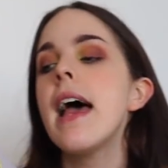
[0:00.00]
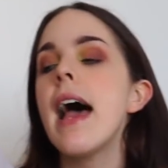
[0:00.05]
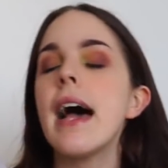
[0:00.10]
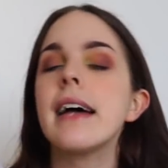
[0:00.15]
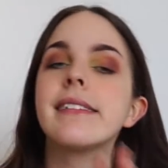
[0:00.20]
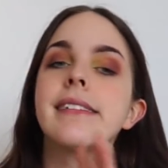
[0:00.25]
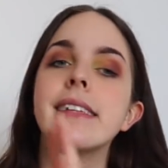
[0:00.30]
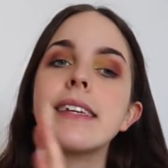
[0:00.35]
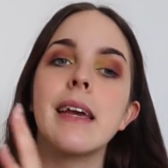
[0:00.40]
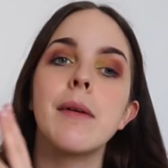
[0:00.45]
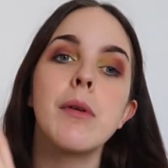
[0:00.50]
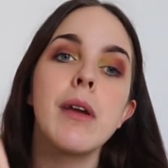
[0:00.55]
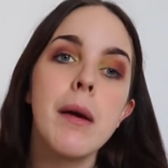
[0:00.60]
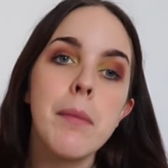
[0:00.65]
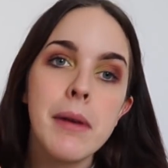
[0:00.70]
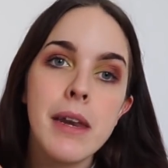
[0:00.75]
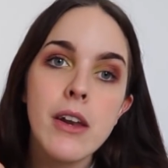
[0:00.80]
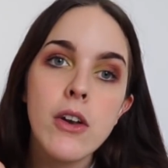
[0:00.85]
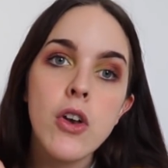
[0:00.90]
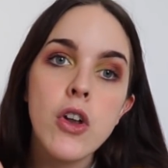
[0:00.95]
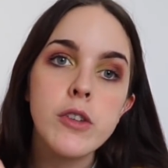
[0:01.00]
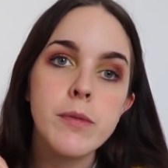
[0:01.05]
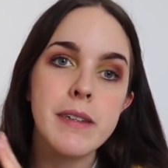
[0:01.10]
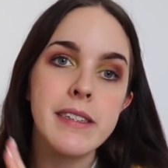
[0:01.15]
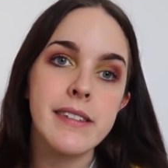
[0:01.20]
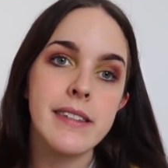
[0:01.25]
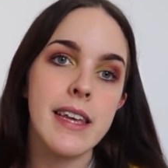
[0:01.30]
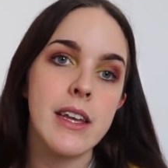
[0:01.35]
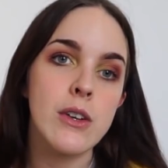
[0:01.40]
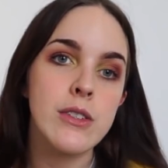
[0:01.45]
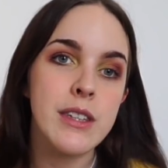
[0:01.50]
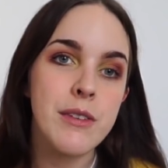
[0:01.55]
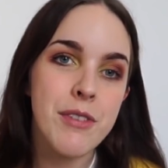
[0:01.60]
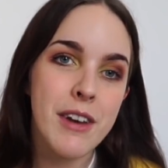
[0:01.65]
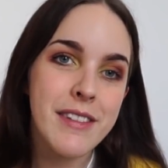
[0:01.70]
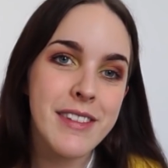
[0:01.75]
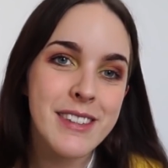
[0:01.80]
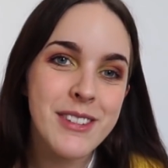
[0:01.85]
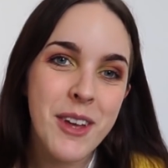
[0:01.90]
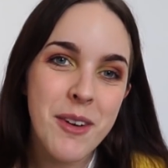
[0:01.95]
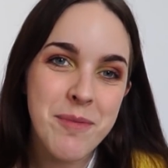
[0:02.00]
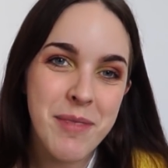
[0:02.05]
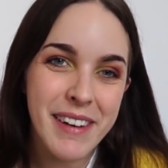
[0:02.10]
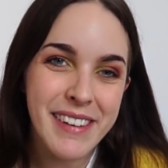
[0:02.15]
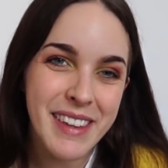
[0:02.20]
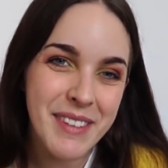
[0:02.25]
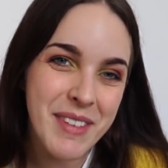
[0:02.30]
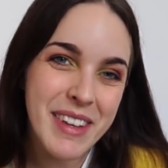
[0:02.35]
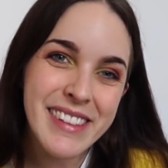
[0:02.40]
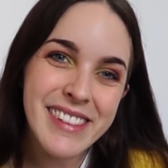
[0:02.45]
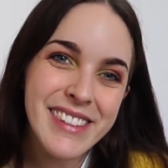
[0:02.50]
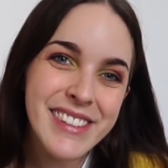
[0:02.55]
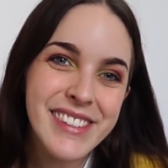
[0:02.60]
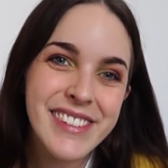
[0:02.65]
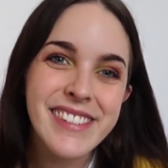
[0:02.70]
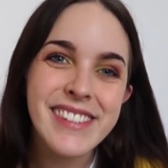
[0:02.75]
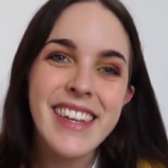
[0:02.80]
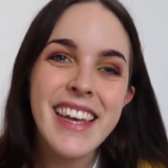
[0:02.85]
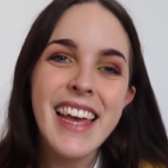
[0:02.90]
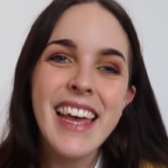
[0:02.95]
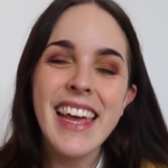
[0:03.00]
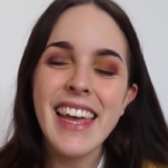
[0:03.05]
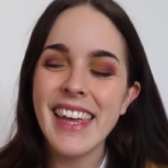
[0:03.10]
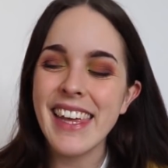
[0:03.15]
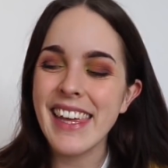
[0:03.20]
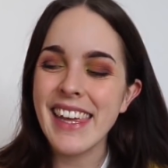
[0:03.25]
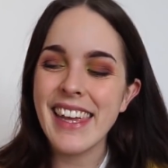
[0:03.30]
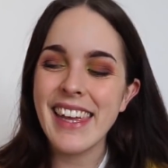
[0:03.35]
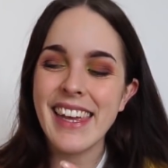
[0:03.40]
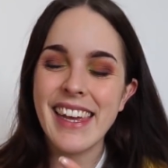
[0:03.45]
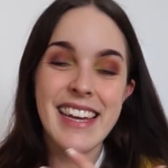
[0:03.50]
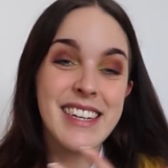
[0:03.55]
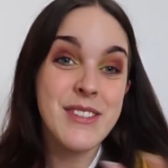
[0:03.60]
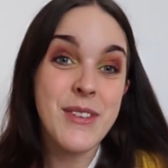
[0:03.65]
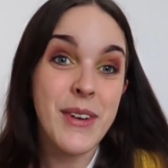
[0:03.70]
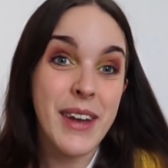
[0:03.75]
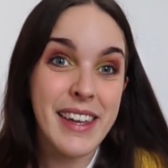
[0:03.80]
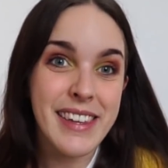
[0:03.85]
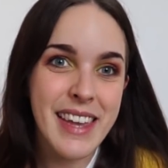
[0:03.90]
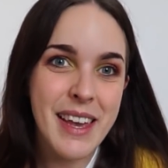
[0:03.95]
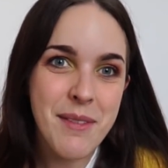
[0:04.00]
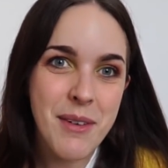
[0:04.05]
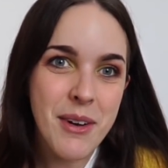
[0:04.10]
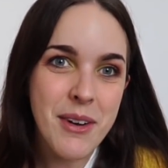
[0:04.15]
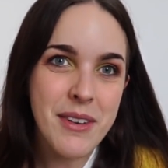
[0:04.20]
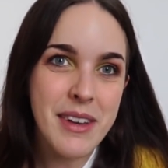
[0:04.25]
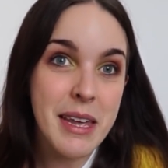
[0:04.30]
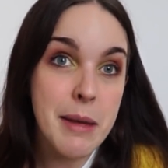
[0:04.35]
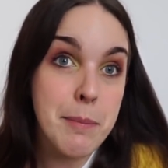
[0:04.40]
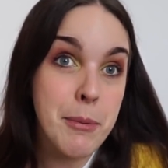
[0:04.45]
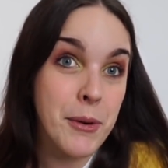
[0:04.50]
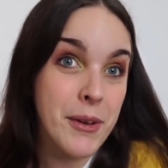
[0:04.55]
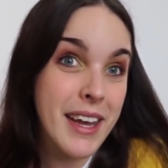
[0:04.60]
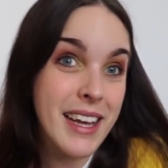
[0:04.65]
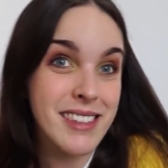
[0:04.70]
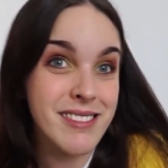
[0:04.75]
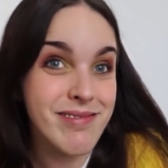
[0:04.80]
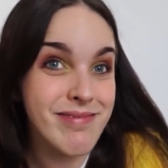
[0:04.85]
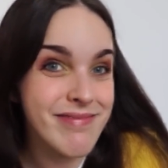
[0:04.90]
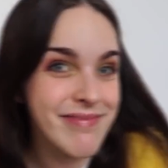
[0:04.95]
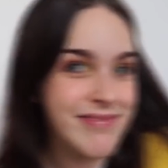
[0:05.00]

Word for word: Así que voy a abrirlo, os voy a enseñar los diferentes compartimentos y qué es lo que llevo y por qué.